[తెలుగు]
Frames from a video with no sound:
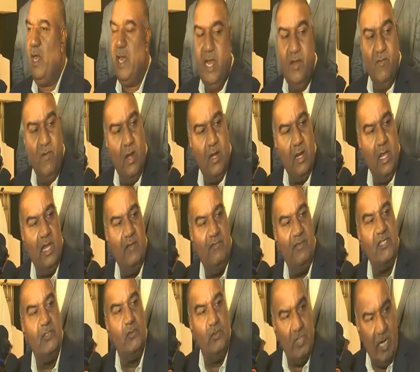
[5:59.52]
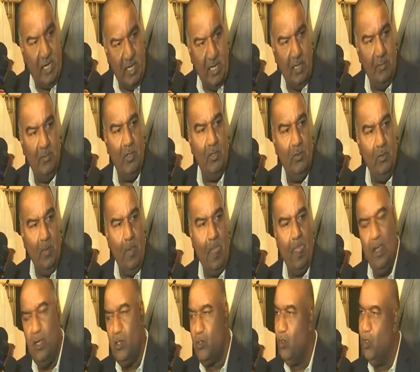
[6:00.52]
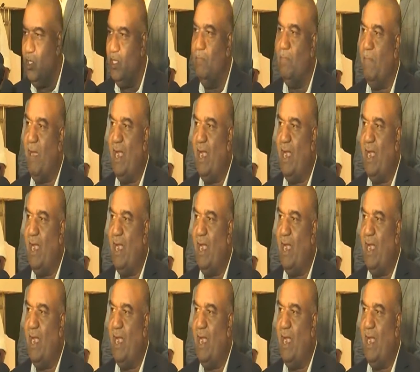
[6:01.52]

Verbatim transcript: రెయిన్ వాటర్ హార్వెస్టింగ్ గురించి అడిగారు మీరు సో అది